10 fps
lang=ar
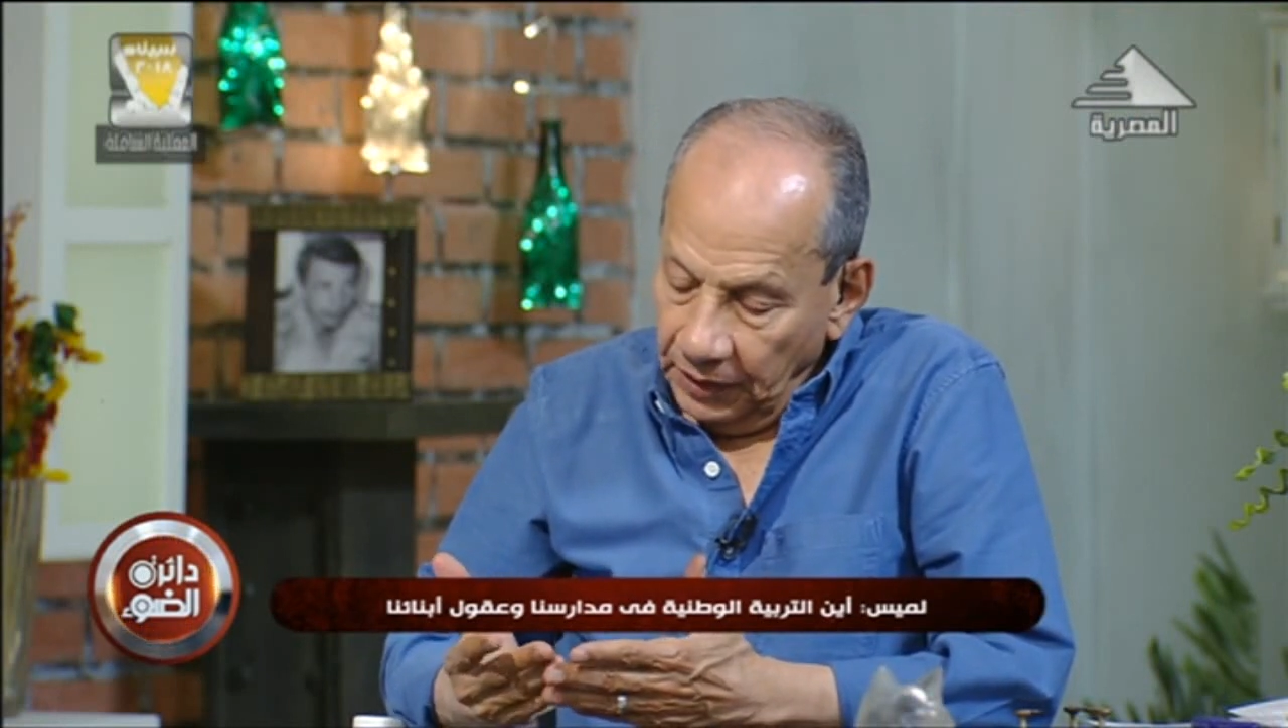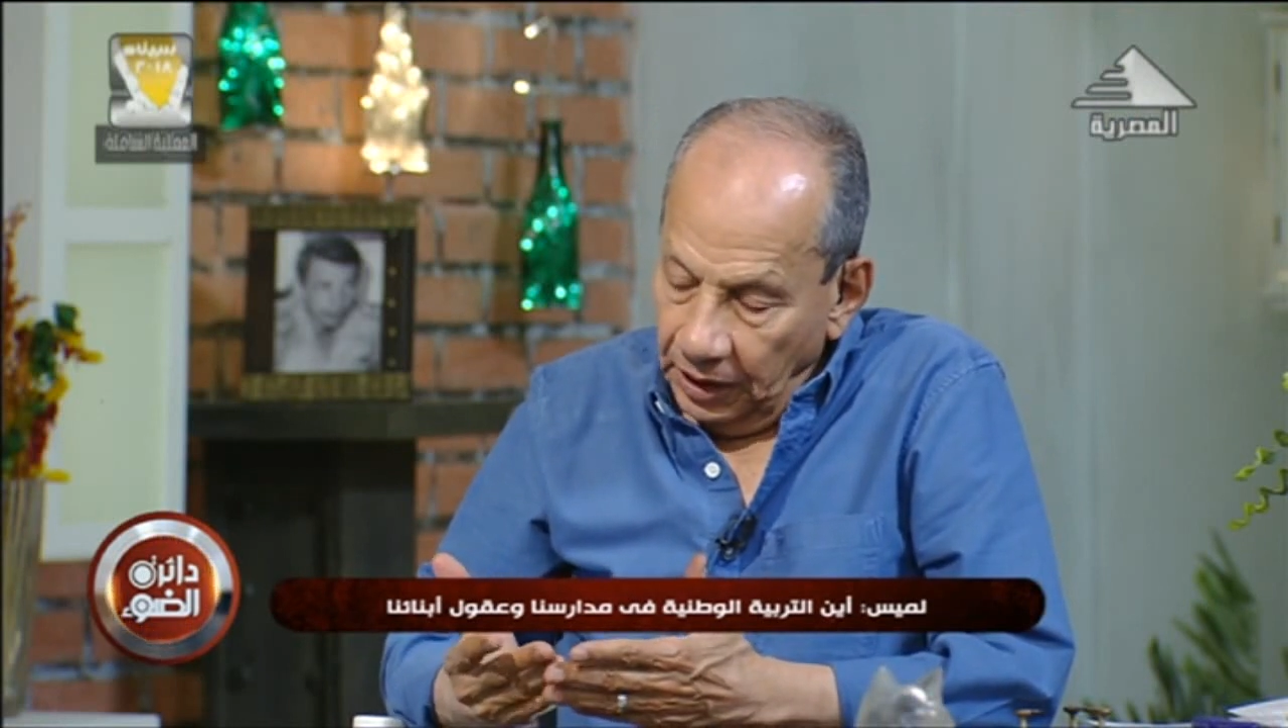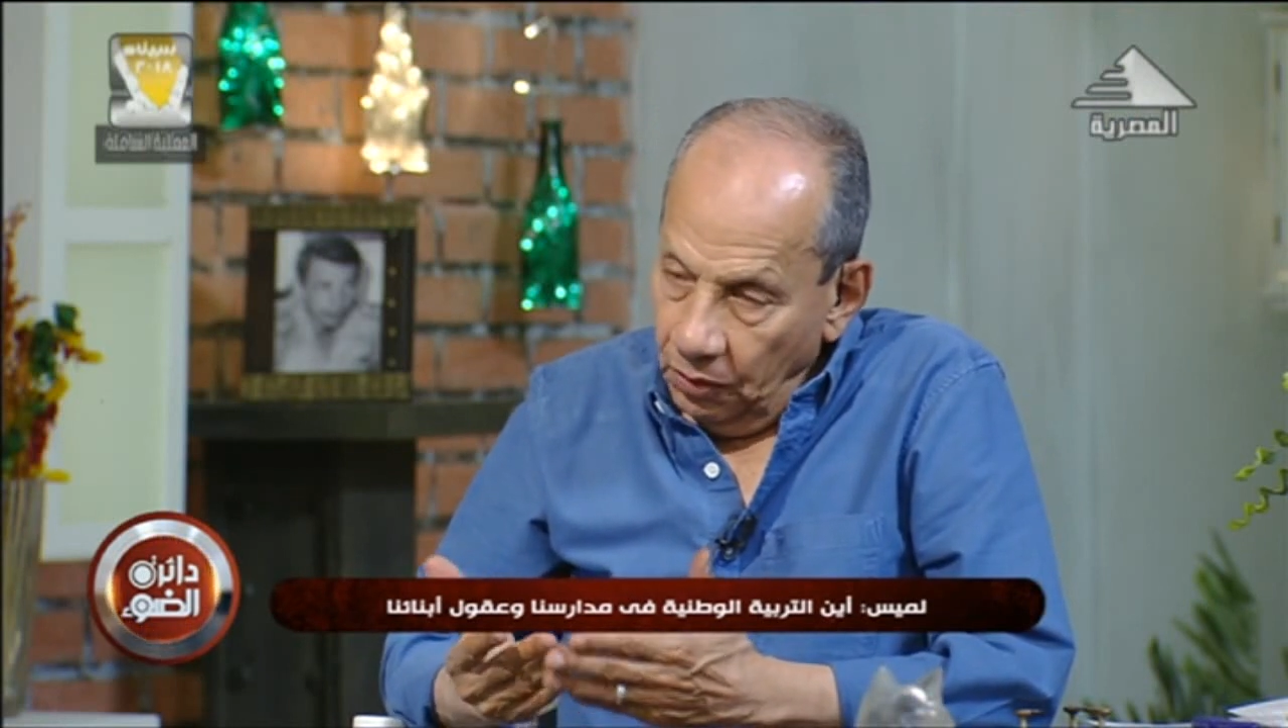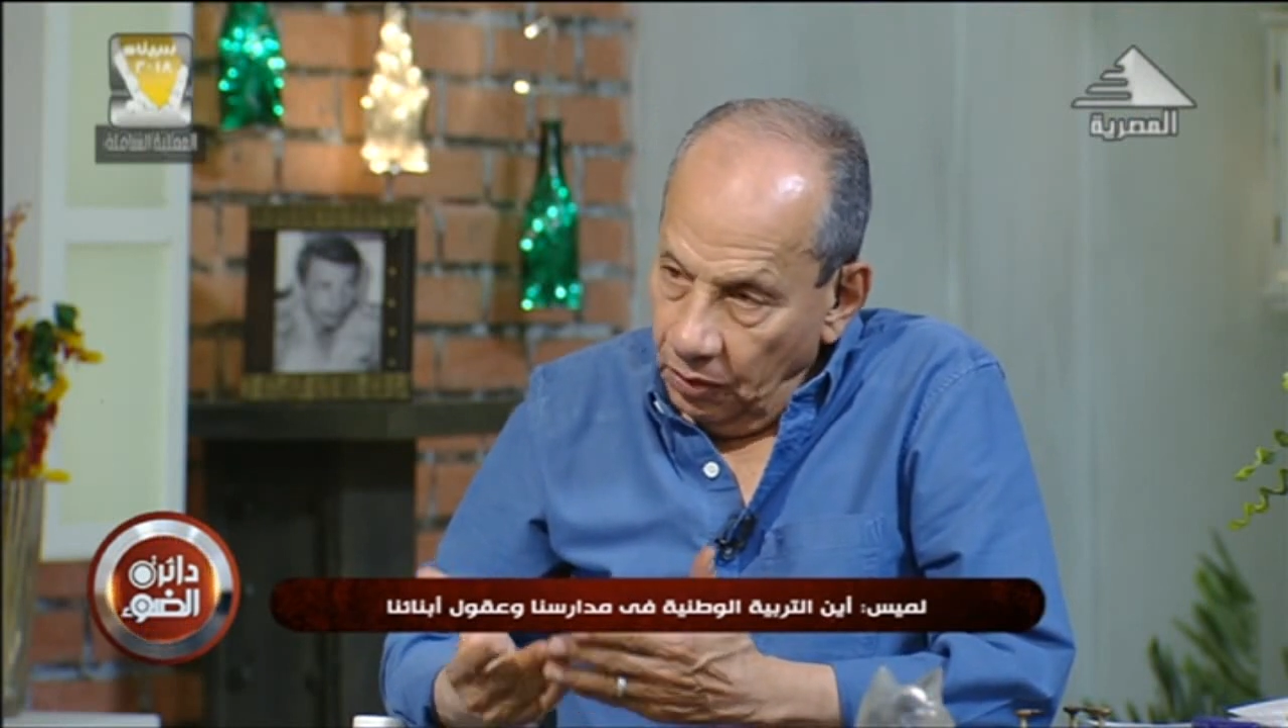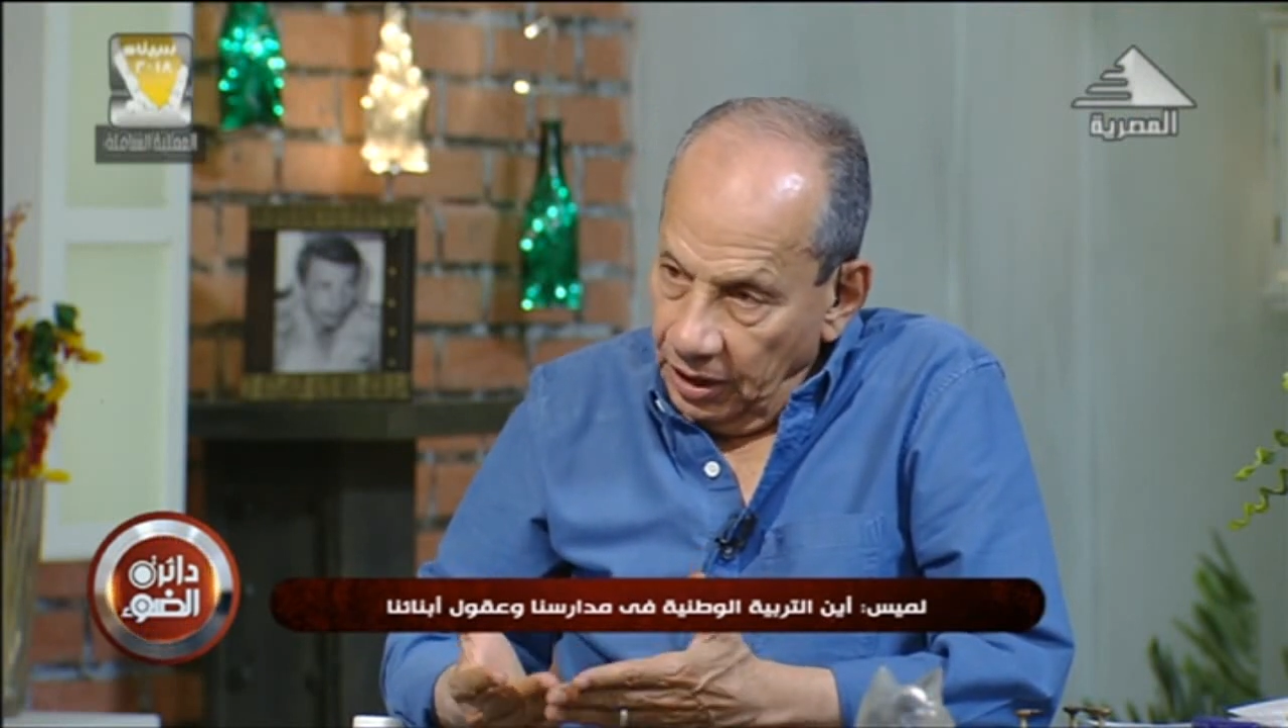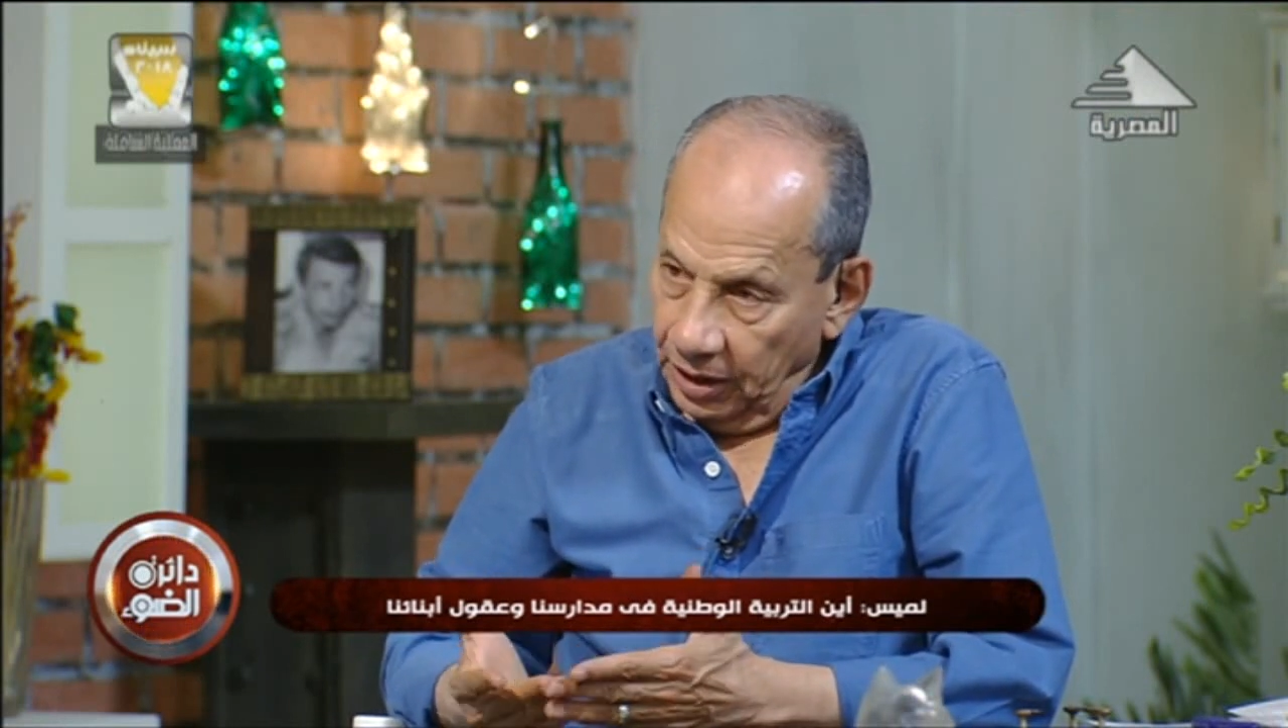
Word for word: اللغه